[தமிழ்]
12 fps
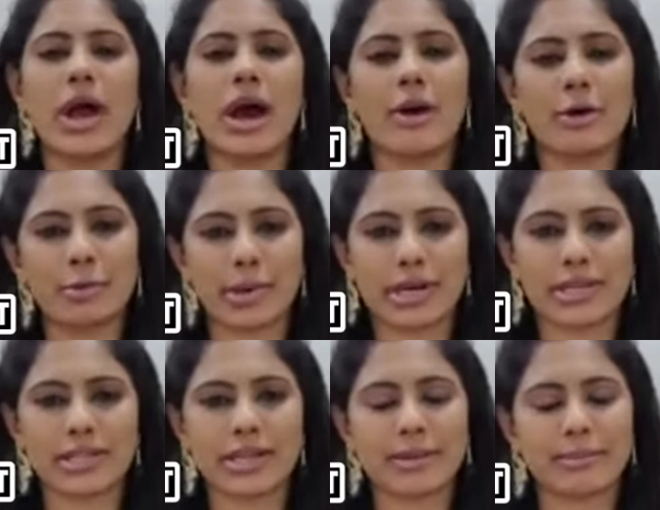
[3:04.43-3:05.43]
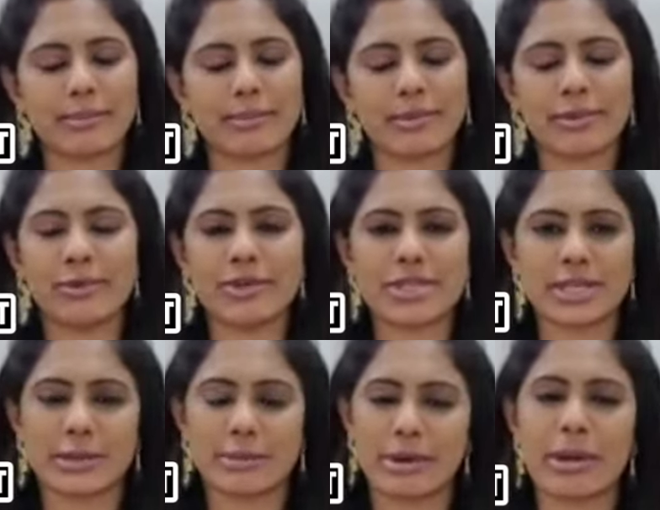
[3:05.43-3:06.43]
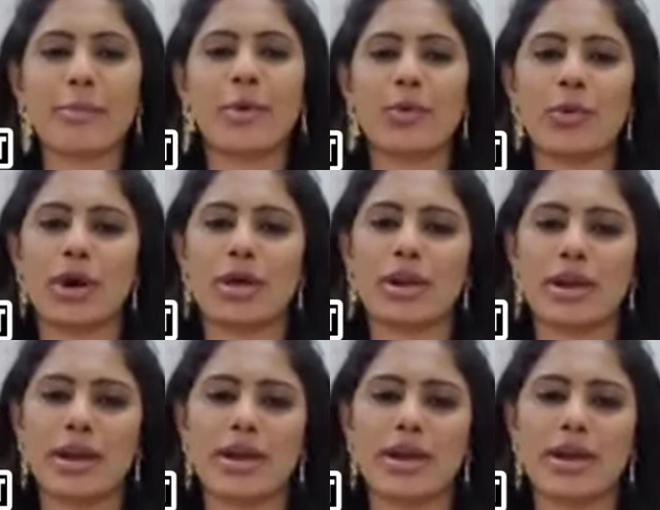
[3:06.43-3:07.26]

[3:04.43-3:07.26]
அவர் பக்கத்தில் மெதுவாக சத்தமெல்லாம் போய் உட்காருங்க